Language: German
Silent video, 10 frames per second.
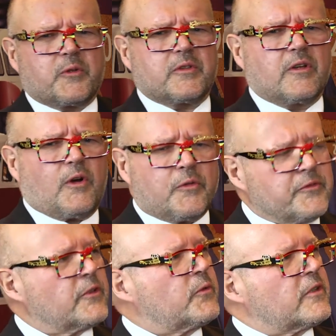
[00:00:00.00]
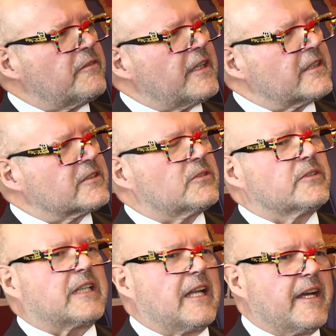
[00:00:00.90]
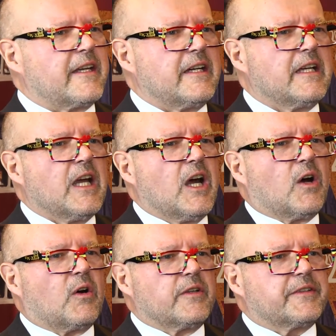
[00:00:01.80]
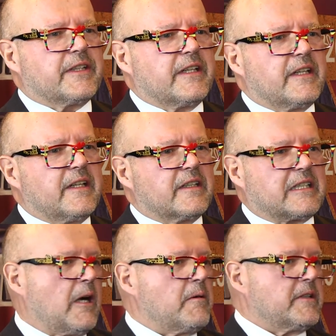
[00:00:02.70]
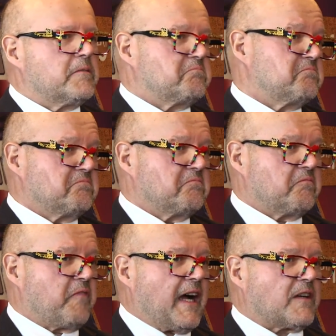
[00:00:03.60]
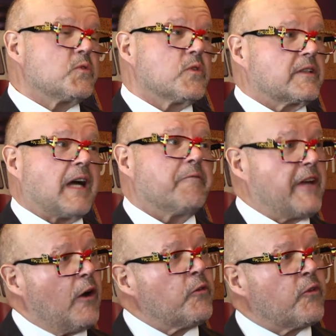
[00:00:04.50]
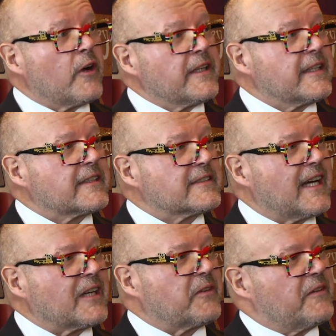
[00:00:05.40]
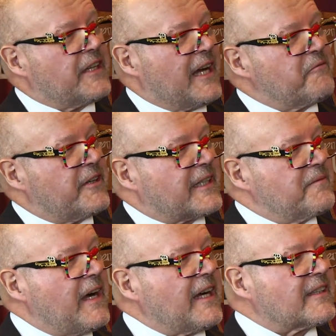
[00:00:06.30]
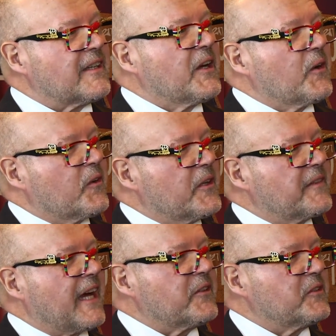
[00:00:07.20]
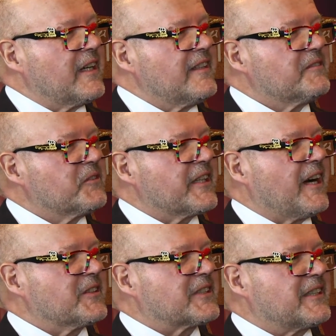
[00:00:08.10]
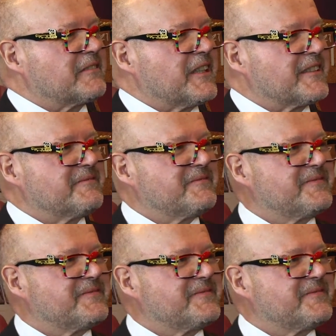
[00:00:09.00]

Gü offener Güterwagen, so ein kleiner. Und äh, ich glaube, war gut, haben wir auch vorher nicht gesagt. Wir haben ihn einfach gemacht und im Januar wurde er ausgeliefert.